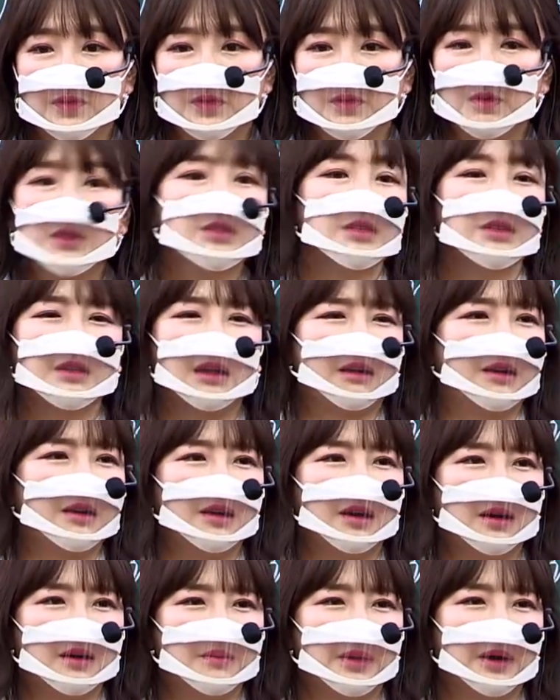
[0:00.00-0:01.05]
확실히
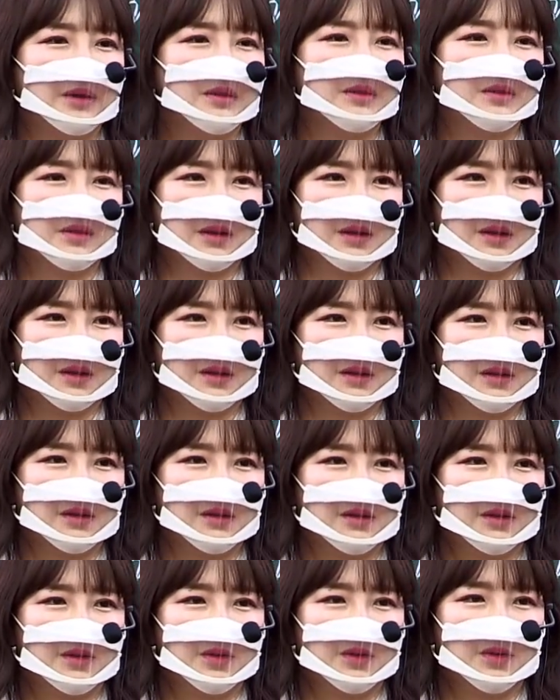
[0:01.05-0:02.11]
달라 마인드가
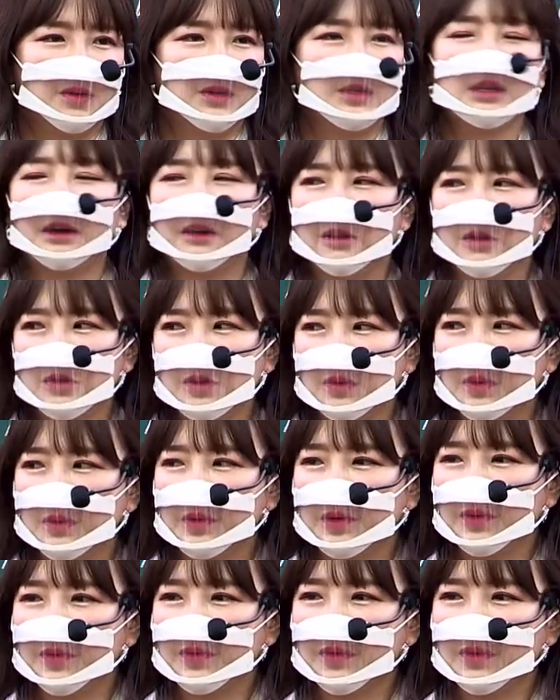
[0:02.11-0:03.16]
애들 가르쳐 보면
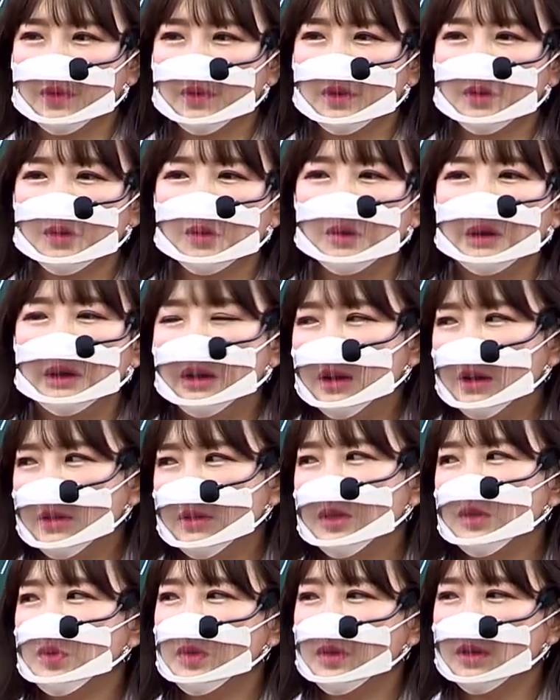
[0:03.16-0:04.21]
그리고
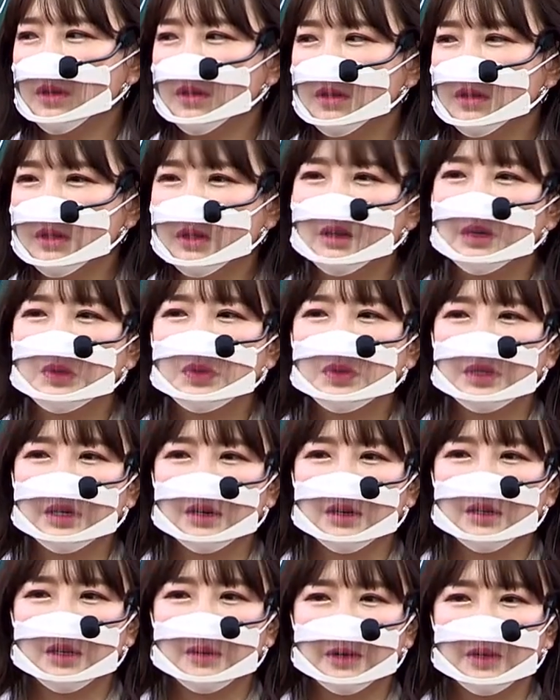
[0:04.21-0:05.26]
재수생 애들이 제일
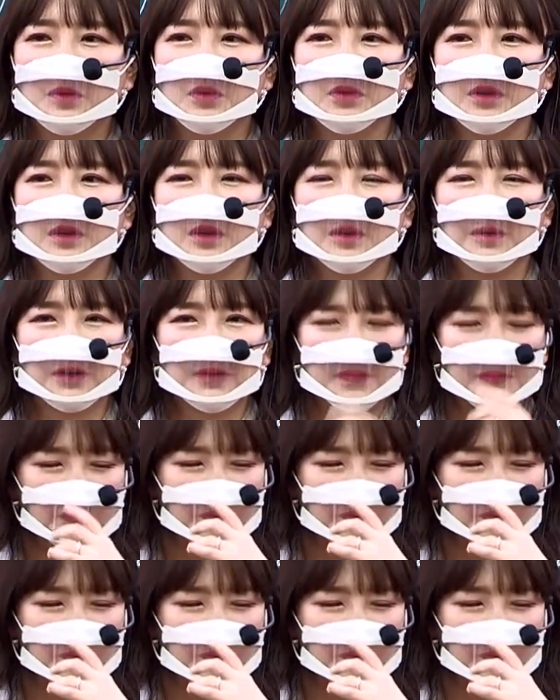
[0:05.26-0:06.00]
속상할 때 막 이런 얘기 막